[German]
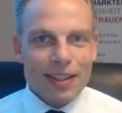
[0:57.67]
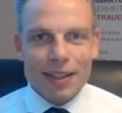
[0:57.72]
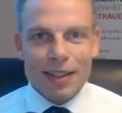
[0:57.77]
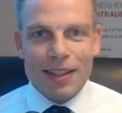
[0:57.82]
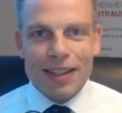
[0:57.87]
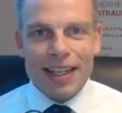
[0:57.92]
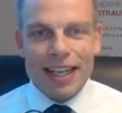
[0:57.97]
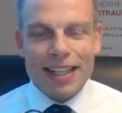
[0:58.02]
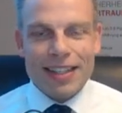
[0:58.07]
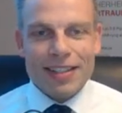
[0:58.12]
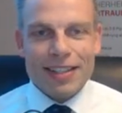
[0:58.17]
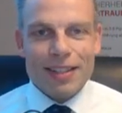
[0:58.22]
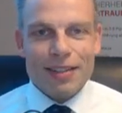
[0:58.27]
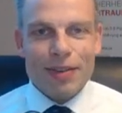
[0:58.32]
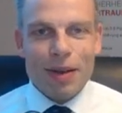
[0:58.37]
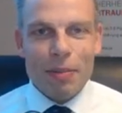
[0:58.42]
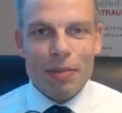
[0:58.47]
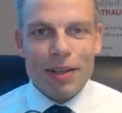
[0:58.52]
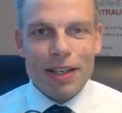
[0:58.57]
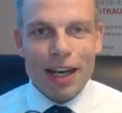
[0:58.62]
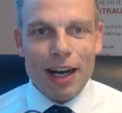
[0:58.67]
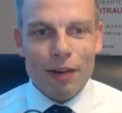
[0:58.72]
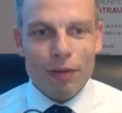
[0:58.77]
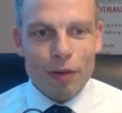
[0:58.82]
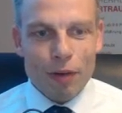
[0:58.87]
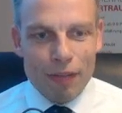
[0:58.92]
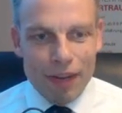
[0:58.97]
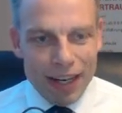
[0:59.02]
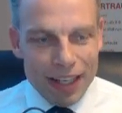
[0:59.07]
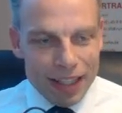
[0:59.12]
Letztes Webinar vor
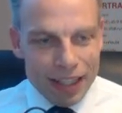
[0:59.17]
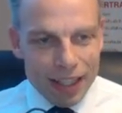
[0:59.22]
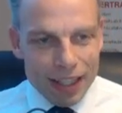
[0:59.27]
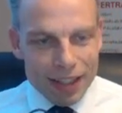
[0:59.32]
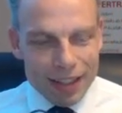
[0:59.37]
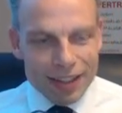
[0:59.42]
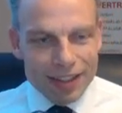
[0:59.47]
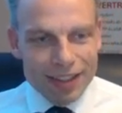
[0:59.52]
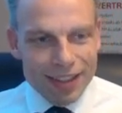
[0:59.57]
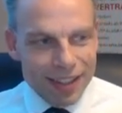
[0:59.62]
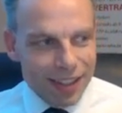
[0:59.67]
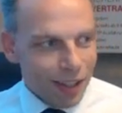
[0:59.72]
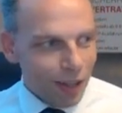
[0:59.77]
Weihnachten.